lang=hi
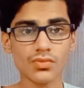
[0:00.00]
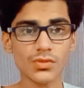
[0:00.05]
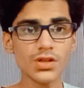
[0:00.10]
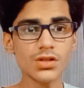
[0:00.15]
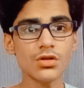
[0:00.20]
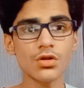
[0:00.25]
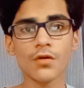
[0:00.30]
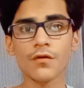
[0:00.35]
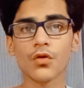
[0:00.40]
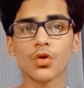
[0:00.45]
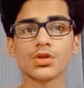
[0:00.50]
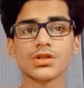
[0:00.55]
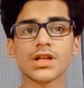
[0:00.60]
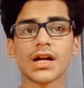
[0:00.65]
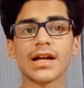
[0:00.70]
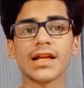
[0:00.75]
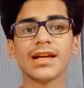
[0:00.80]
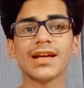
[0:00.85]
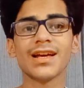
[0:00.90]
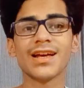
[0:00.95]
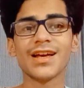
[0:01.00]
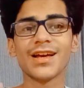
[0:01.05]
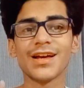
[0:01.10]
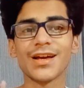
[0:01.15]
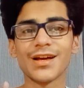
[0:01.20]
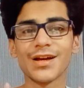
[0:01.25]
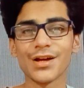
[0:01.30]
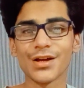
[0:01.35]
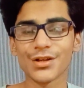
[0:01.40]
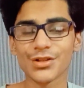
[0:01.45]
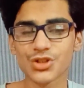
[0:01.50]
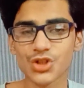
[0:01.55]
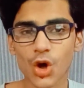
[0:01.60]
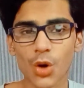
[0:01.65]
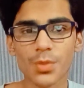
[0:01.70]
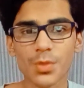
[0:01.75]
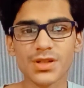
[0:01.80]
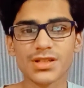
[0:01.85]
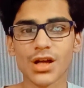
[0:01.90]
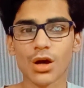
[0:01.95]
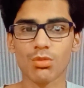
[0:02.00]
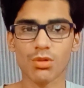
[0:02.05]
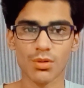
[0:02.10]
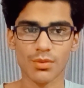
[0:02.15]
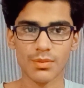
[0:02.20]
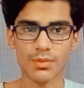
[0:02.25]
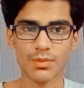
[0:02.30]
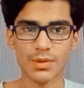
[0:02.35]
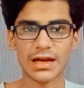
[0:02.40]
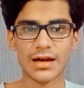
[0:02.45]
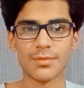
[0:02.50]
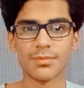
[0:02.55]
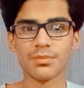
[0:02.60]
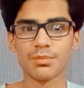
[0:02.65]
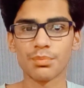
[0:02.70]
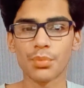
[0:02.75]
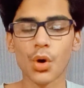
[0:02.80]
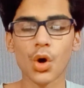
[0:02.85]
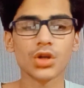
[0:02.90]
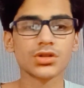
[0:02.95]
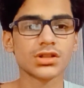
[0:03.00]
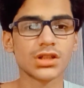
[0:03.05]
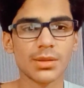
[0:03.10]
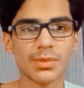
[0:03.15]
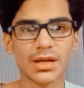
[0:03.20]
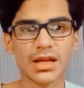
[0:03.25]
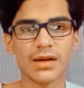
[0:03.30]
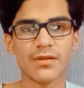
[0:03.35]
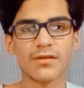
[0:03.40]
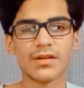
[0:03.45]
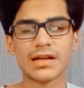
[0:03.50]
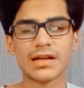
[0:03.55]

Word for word: फ़ोन साढ़े चौबीस हज़ार रुपये में मिल गया बहुत ज़्यादा बढ़िया डील